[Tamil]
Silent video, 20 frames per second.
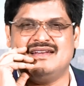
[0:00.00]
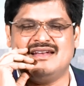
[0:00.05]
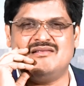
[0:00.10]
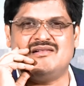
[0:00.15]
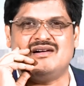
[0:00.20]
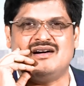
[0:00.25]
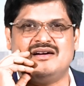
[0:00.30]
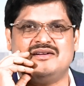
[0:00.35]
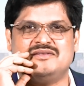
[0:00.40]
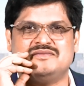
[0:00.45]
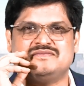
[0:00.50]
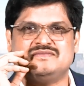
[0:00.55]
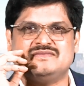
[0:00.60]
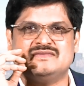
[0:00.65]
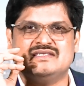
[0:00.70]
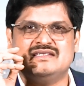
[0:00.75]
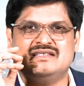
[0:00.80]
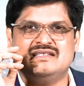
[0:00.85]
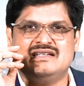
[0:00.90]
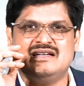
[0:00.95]
இல்லைவா
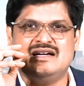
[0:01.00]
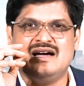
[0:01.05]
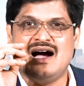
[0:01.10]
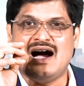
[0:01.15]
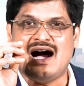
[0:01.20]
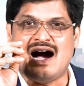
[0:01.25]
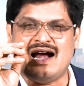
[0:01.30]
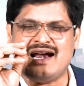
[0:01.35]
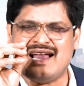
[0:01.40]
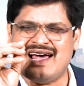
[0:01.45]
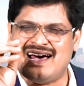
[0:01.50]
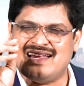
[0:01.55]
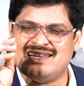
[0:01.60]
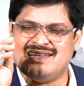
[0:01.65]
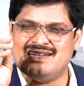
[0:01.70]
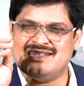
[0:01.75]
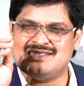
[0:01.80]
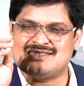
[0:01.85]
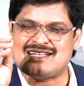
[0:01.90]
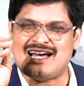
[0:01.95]
ஆனால் அதை
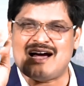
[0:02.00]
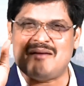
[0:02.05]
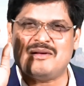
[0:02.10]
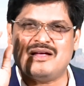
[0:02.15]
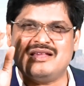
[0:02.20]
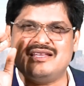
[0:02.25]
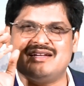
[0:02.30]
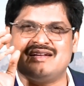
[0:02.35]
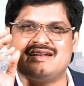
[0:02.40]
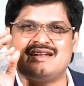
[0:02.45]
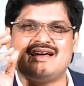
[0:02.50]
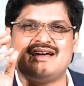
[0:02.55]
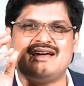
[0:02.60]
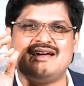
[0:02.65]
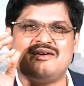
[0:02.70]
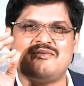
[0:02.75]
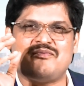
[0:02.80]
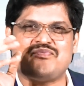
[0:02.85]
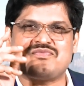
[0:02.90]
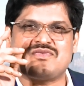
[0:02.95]
நீ சாப்பிடாதன்னா
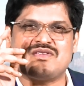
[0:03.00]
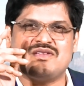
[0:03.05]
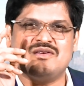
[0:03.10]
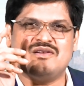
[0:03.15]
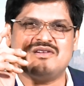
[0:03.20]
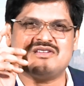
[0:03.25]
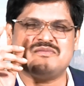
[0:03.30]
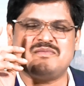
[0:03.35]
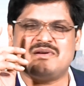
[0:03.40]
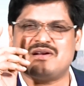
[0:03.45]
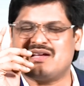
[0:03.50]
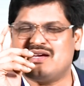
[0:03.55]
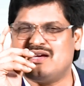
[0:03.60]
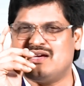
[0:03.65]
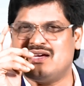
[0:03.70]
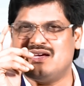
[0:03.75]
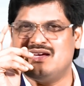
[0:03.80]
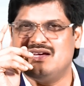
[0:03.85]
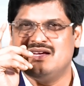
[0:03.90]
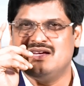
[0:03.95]
யோசிச்சு
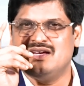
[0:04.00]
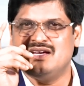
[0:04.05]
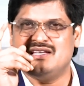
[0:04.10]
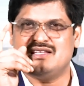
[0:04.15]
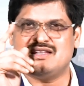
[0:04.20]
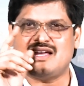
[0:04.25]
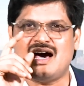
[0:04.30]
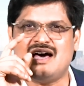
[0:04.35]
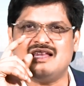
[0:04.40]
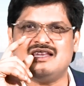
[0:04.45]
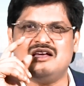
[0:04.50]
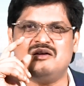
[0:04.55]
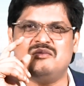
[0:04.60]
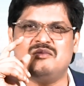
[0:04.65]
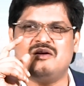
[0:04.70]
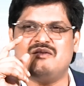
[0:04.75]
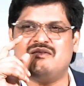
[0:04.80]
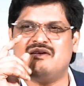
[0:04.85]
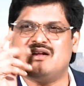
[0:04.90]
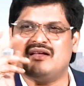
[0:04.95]
பாருங்கள் இந்த ஆதாம்
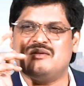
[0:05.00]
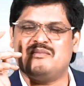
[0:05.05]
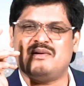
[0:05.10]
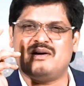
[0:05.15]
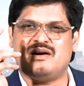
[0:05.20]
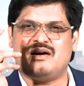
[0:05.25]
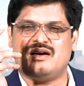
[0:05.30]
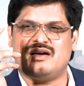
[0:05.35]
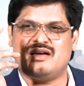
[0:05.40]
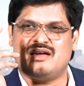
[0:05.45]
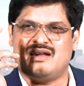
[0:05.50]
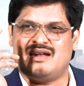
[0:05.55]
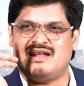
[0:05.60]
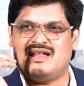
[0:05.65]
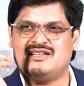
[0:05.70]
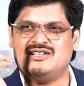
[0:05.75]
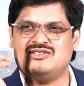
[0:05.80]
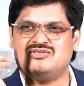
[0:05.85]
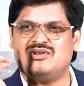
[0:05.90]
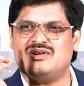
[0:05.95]
வேலையப்பா
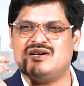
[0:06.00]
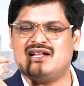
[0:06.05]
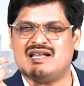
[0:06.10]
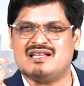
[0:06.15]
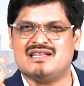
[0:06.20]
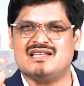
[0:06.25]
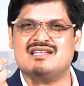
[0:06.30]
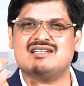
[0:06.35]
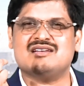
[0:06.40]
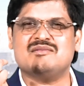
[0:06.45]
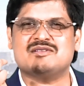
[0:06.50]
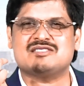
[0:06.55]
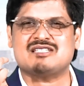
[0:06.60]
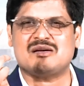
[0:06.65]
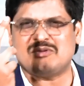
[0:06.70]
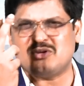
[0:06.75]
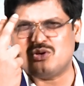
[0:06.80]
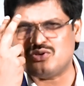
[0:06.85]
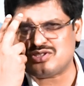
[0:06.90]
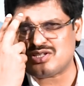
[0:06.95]
எல்லாத்தையும் சொல்லிட்டார் இது எதுக்கு இப்போ
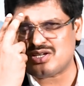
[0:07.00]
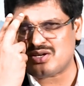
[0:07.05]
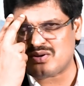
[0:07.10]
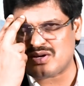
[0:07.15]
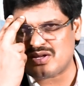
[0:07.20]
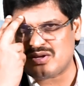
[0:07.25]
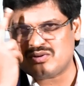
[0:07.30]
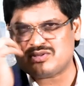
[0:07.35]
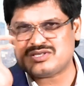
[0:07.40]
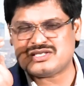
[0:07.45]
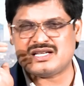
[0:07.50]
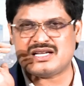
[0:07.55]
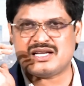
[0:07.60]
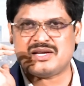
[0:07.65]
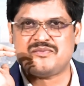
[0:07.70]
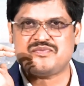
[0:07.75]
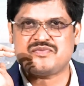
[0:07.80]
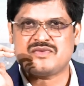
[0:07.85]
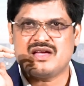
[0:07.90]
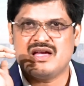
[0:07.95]
சாப்பிட யோசிக்க கூட யோசிக்கல
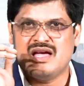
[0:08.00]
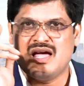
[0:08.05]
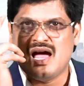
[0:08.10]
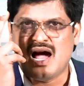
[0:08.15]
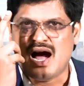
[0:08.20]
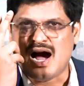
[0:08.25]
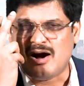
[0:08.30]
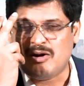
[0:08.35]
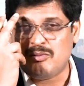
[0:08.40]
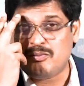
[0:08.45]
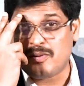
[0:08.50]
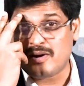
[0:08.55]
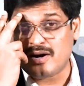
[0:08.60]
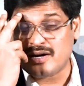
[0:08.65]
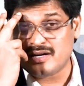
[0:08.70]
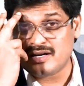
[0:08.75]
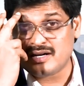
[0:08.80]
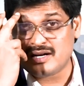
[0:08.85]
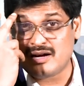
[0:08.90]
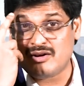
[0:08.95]
அவன்
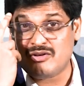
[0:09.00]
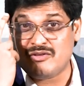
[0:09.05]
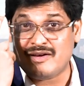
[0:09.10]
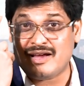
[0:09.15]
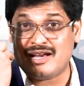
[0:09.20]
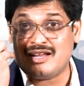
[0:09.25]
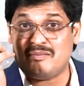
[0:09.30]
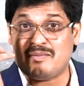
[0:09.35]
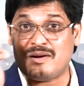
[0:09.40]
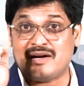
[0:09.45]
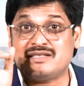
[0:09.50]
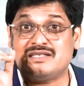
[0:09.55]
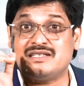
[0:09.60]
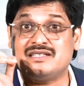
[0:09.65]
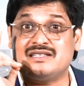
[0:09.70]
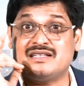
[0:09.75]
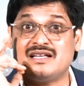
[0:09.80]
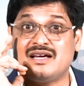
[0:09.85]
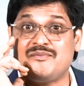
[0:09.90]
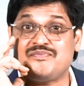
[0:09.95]
பாட்டுருங்க அவன் வேலையை பார்த்துட்டு
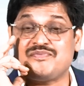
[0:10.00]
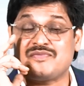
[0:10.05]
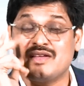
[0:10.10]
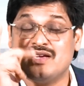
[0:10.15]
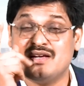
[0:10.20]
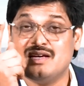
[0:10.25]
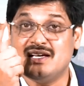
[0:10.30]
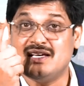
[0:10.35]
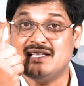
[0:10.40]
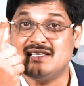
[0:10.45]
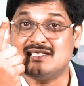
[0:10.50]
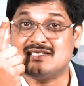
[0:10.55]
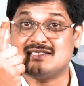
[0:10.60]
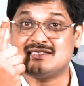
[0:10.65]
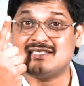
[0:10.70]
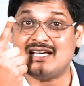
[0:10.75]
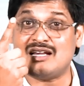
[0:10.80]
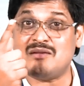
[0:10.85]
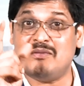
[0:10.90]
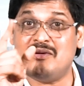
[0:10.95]
இருந்தான் இந்த
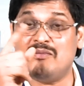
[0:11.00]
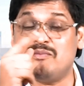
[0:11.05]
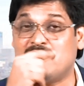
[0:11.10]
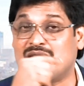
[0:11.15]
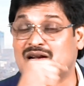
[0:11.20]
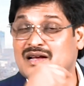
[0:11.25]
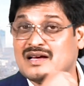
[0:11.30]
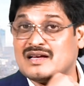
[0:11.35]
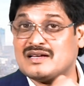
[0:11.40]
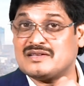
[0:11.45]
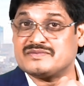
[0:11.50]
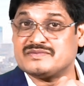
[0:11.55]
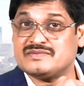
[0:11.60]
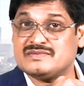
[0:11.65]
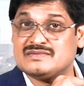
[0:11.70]
சர்பம் பாருங்கள்